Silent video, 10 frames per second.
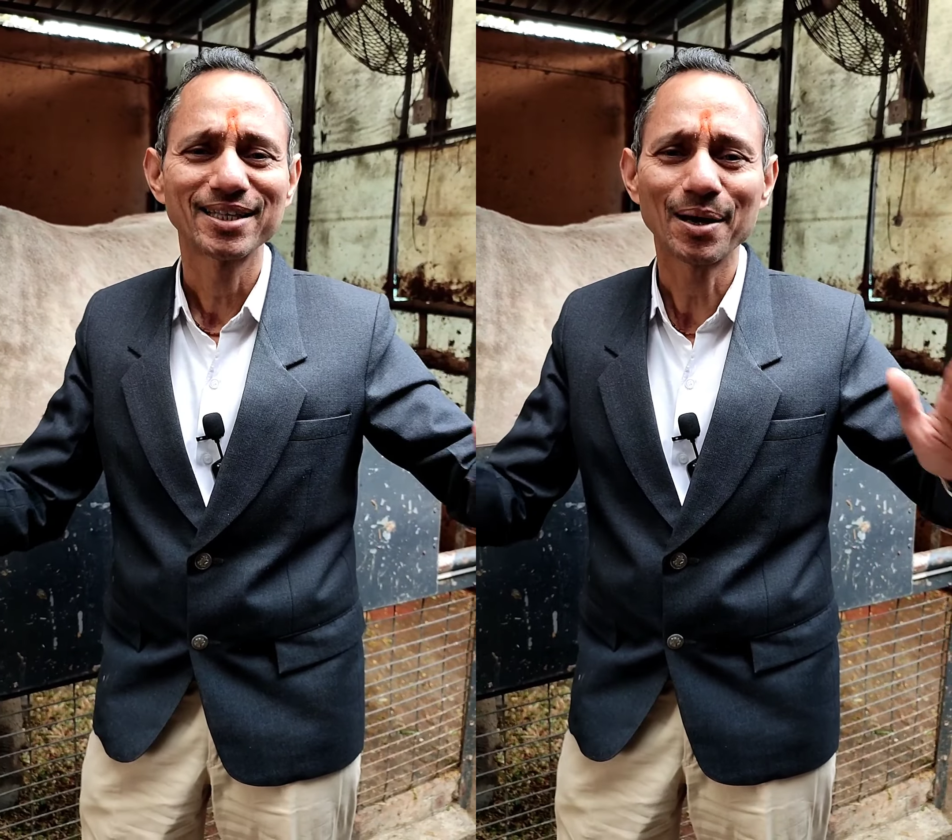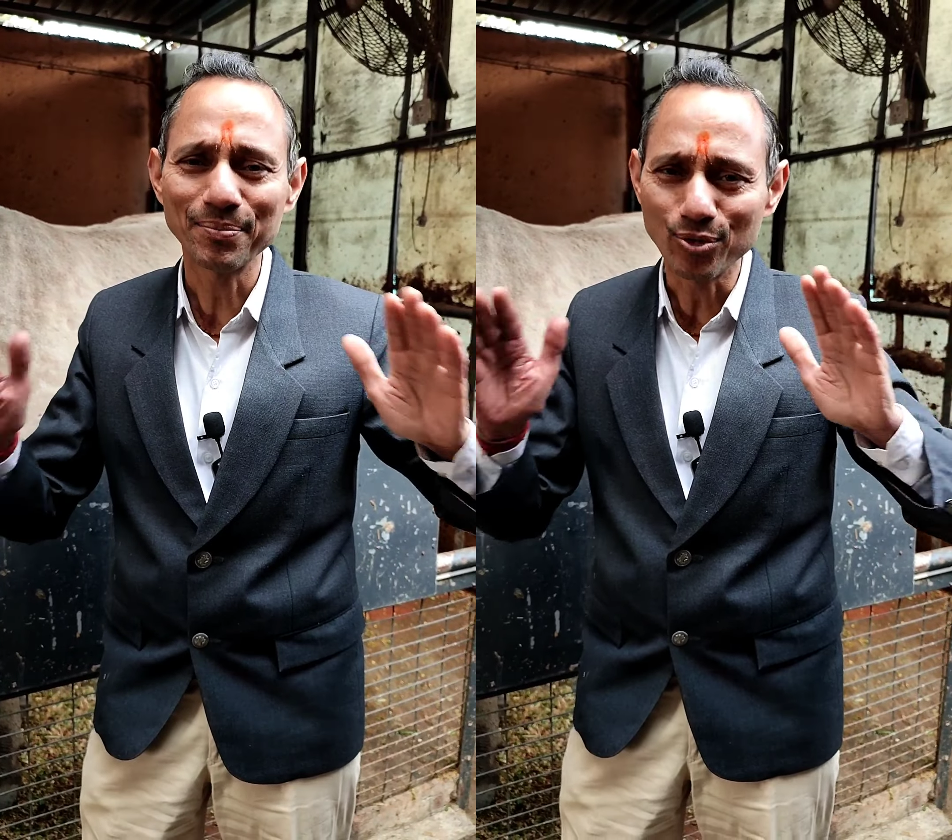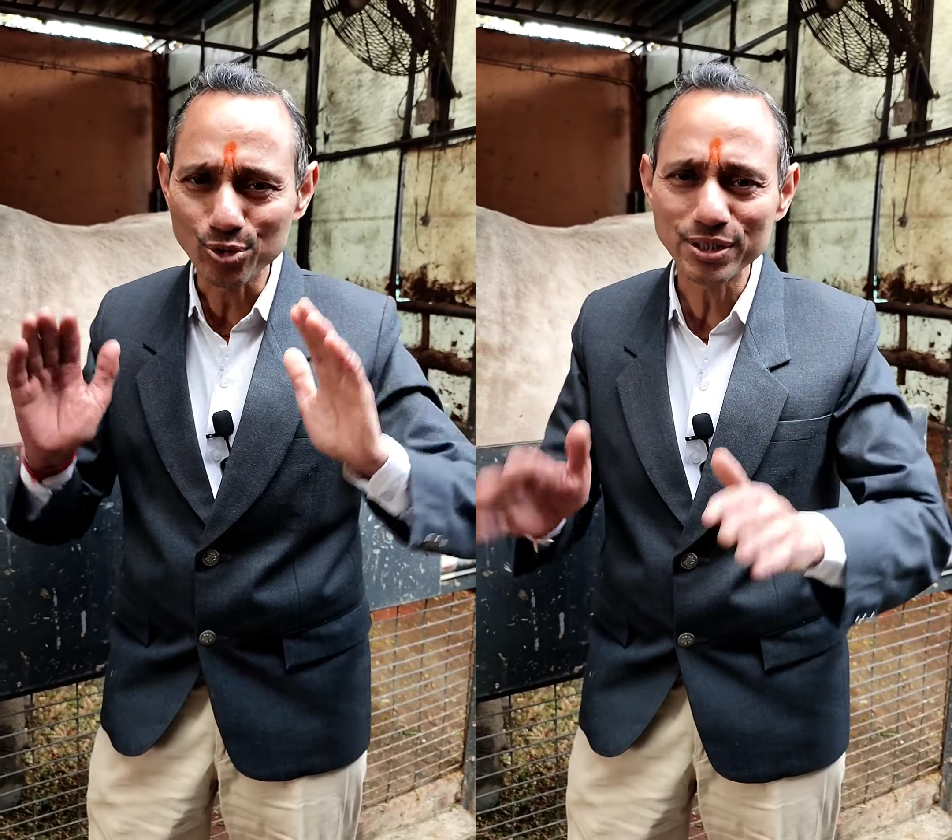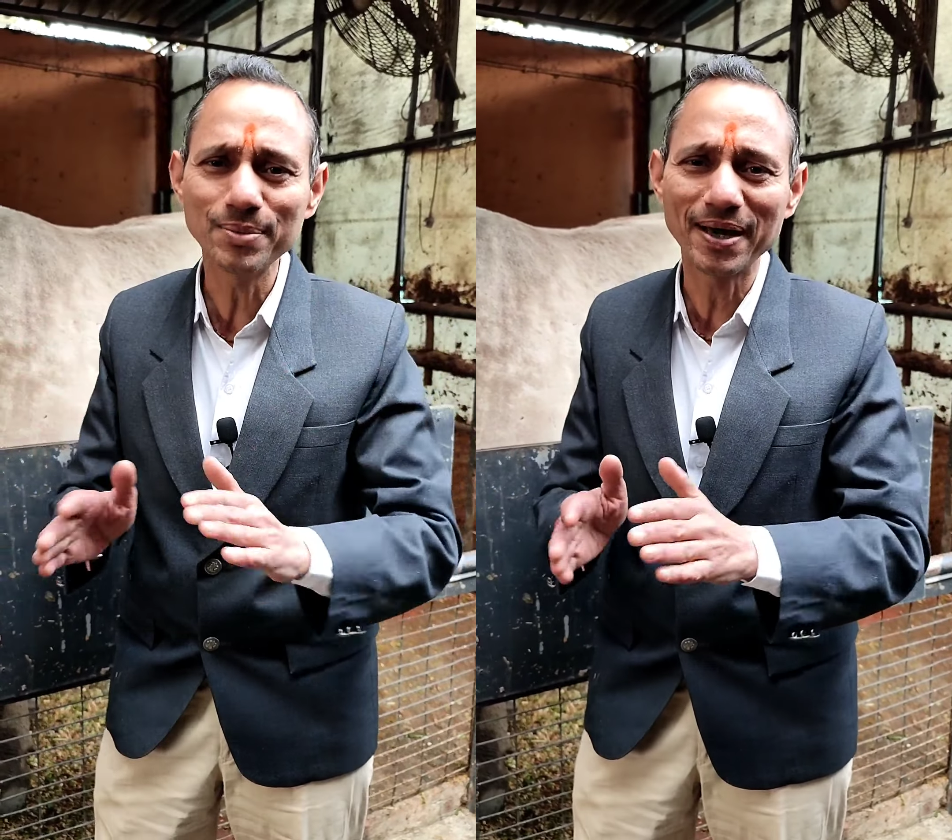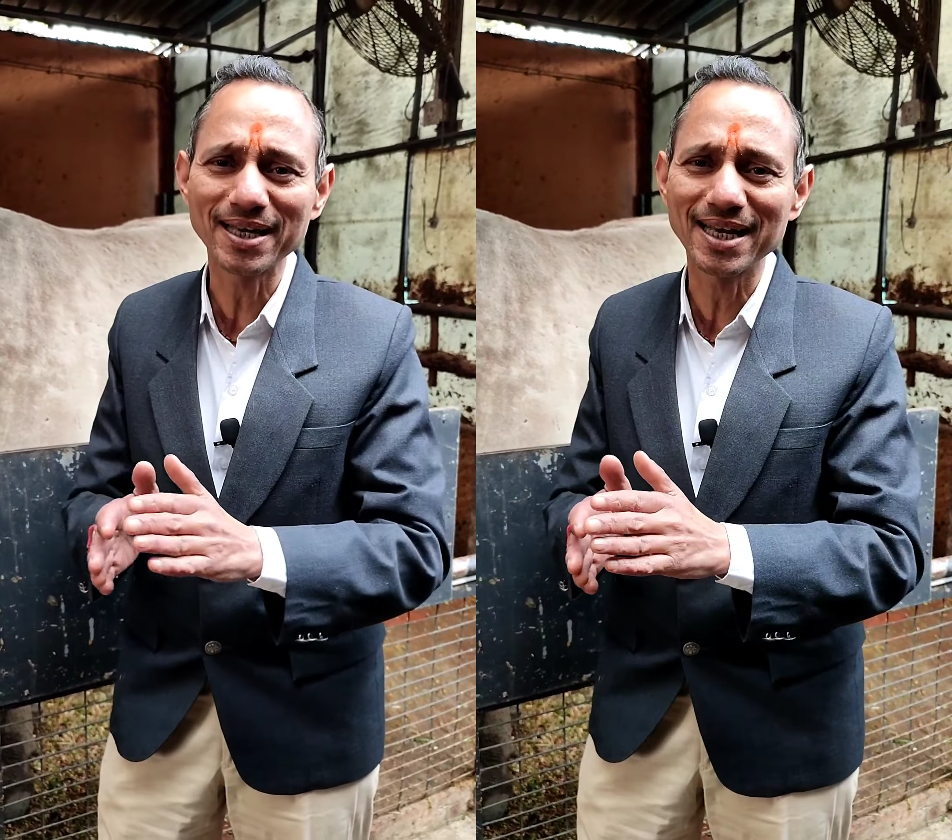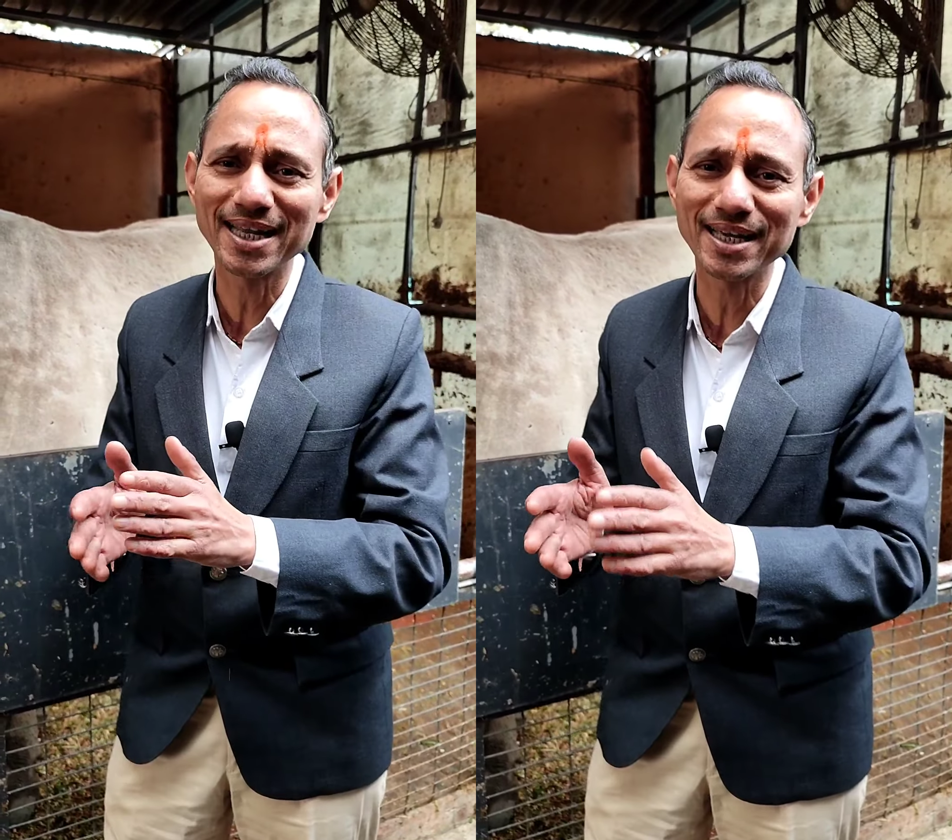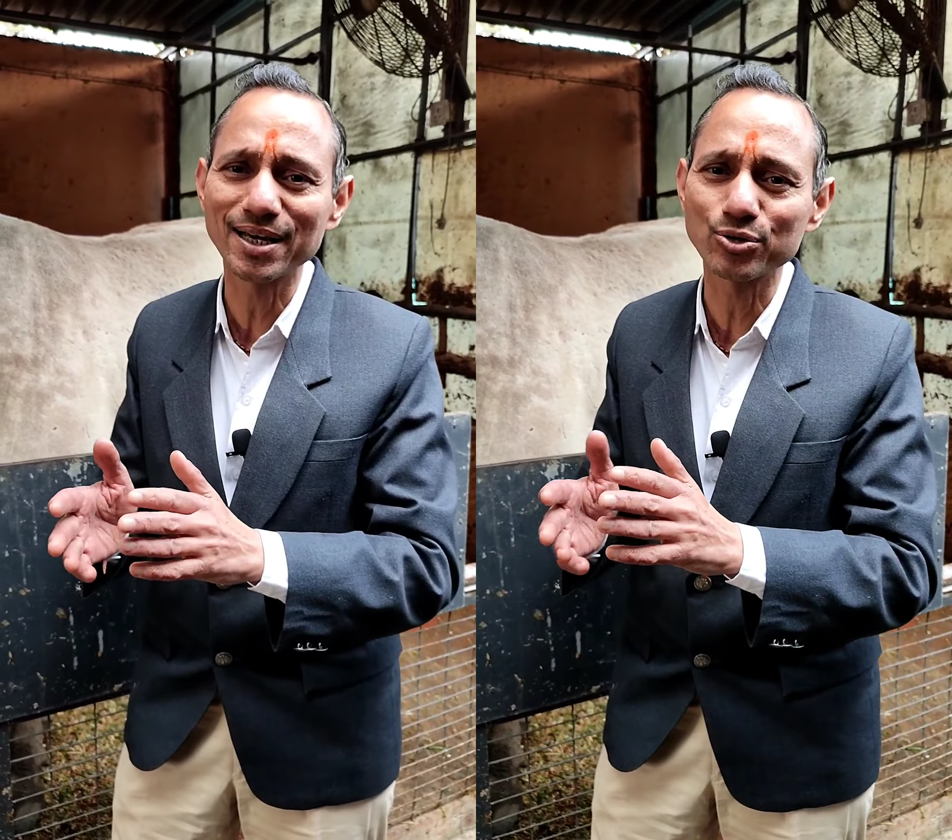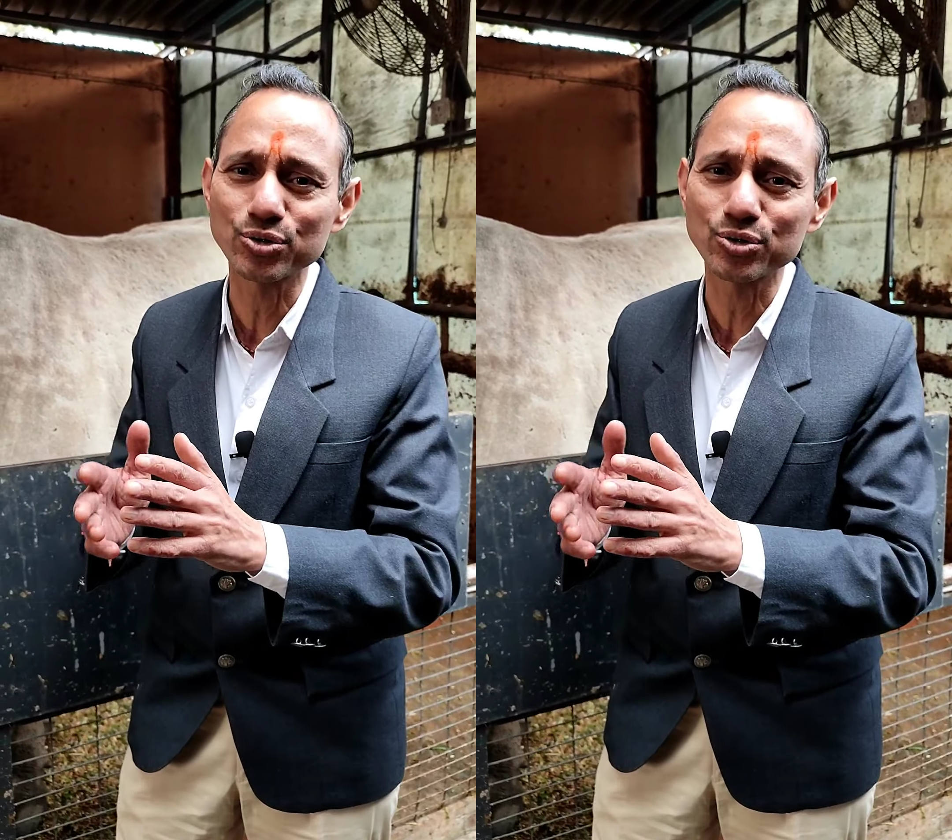हम औषधि मान के लेंगे अगर